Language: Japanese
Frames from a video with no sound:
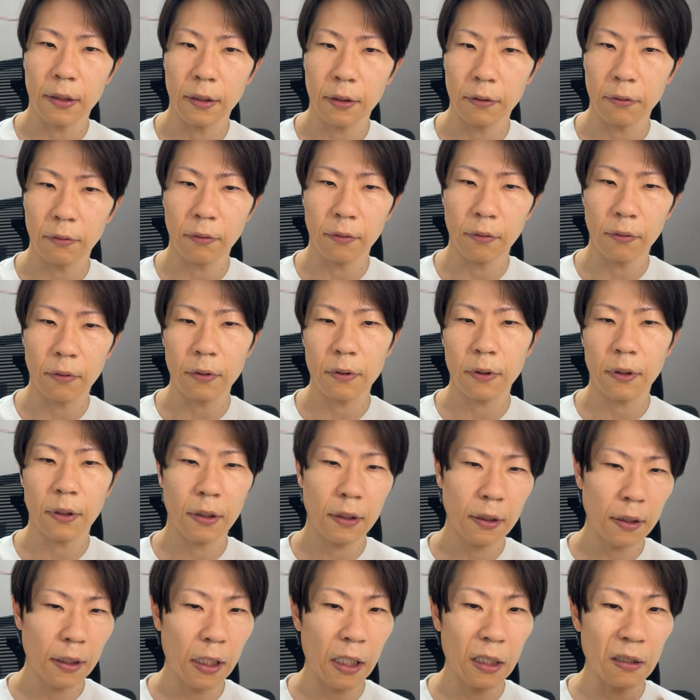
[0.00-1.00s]
あの、
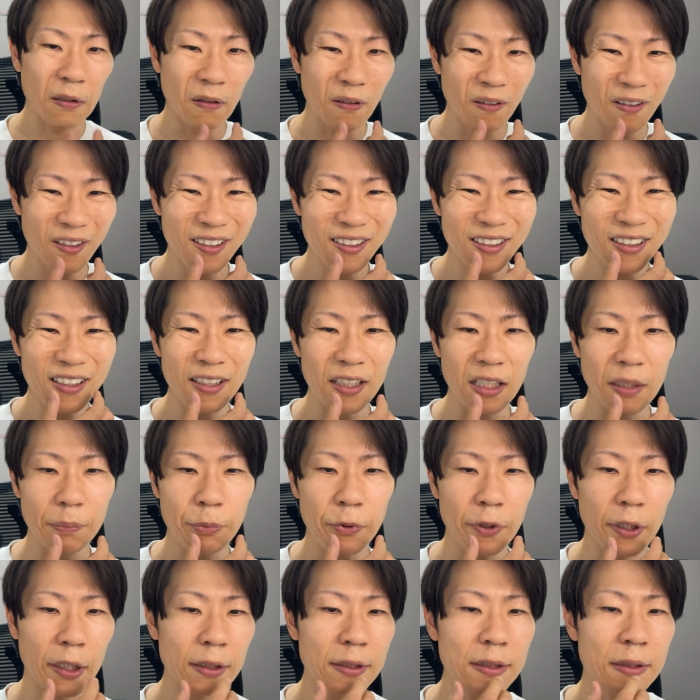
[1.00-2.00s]
歯の
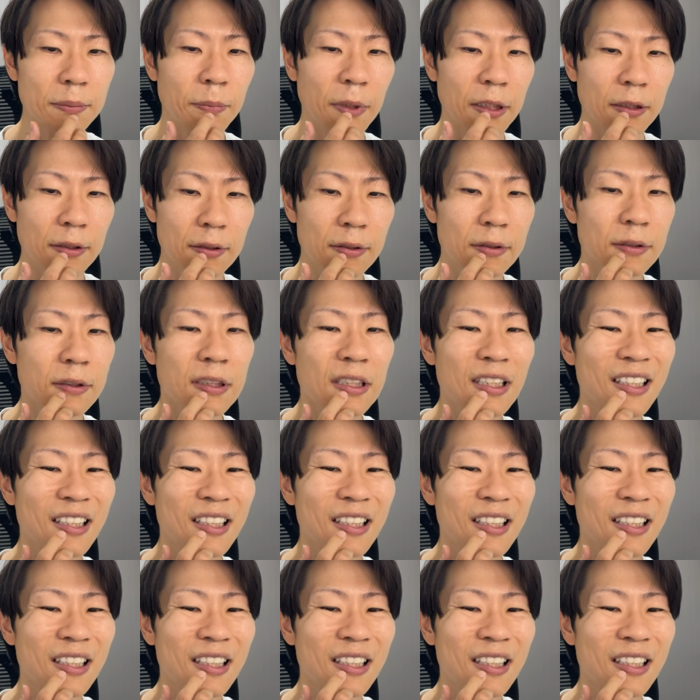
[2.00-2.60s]
リプライスメント、